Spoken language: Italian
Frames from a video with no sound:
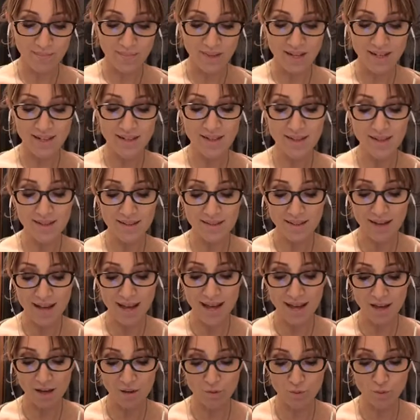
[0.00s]
che
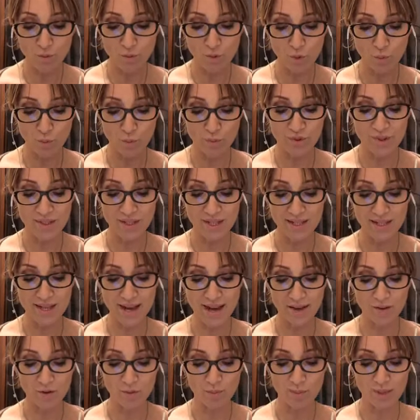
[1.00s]
è un gruppo
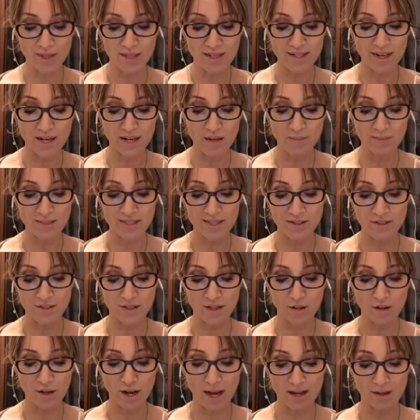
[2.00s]
italiano per la
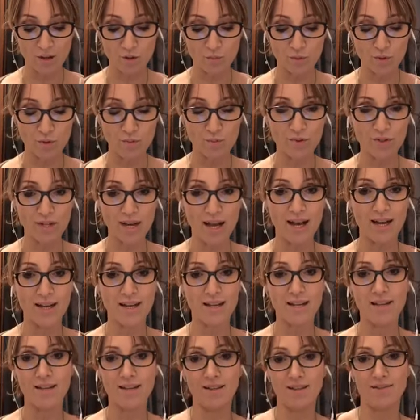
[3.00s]
rianimazione
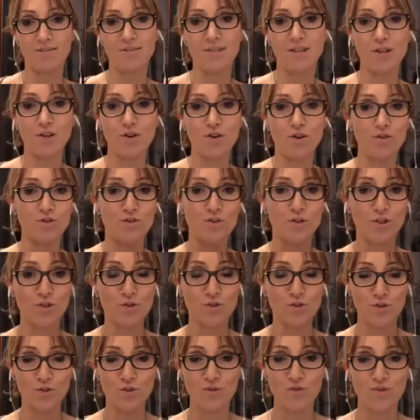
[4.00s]
cardiopolmonare. Eh, vi ricordo che io
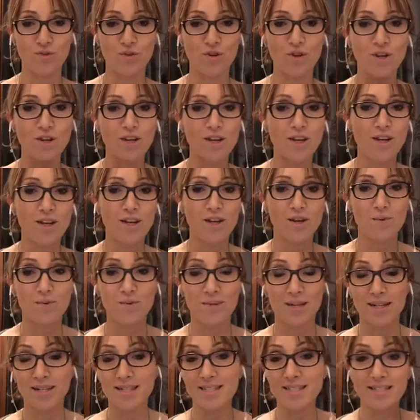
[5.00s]
sono un
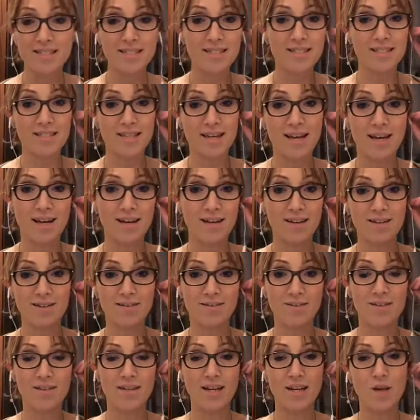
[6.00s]
anestesista
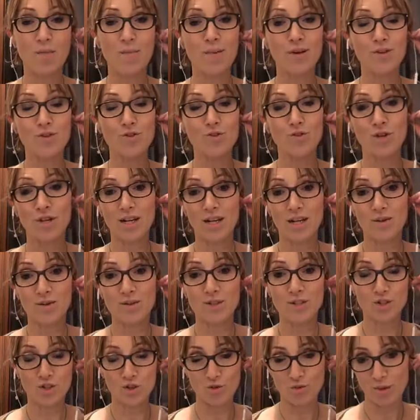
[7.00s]
rianimatore,
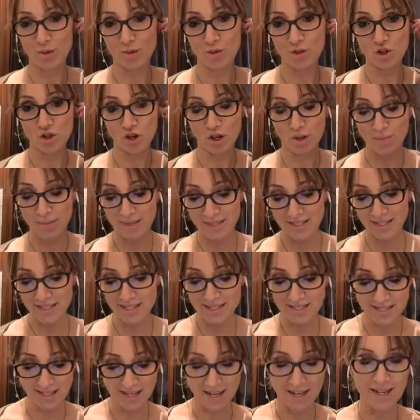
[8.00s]
quindi insomma qui gioco
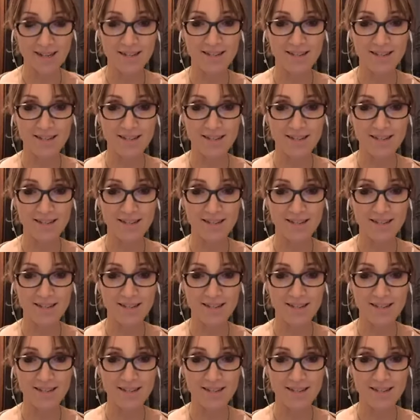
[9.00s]
abbastanza